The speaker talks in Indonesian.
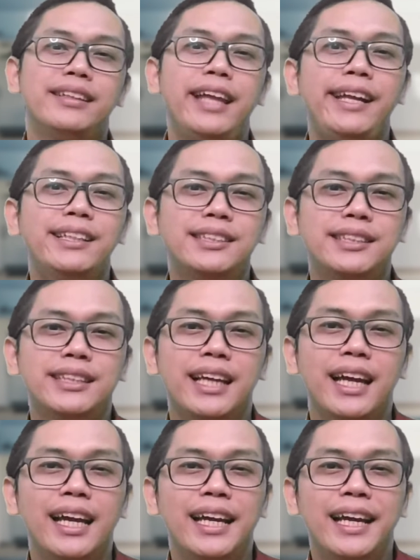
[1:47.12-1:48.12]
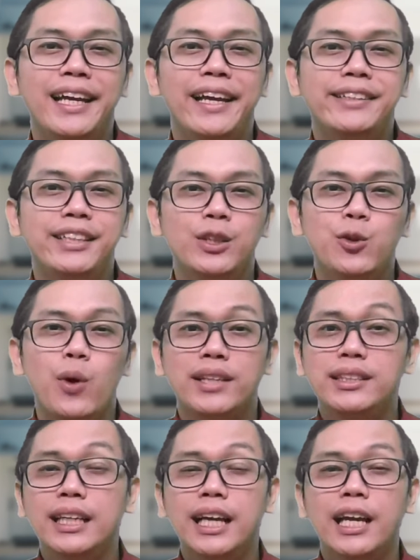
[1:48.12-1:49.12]
Teams,
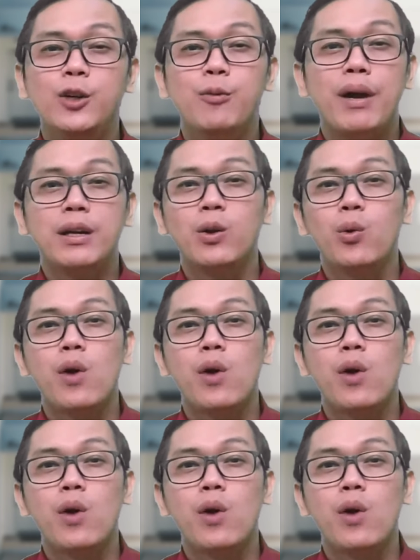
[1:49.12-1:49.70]
situasi kehidupan